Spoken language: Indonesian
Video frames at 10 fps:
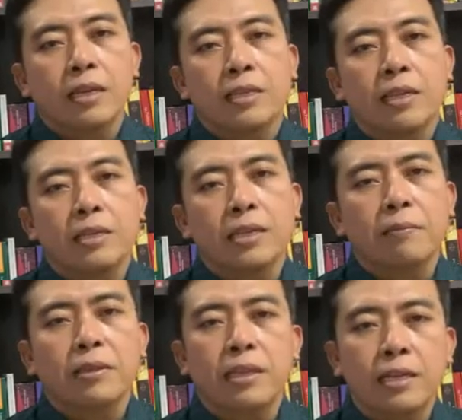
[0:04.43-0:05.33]
Ketika
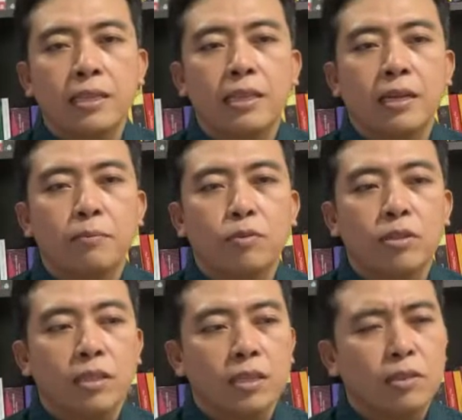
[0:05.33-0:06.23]
saya bertanya tentang
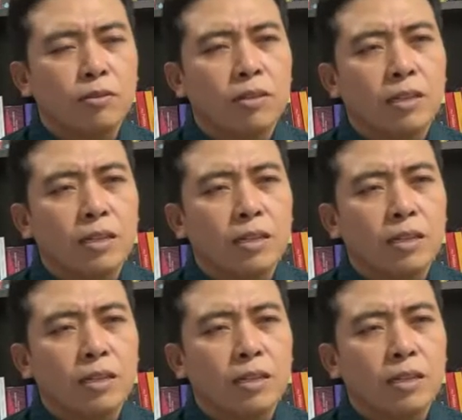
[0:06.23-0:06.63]
politik, itu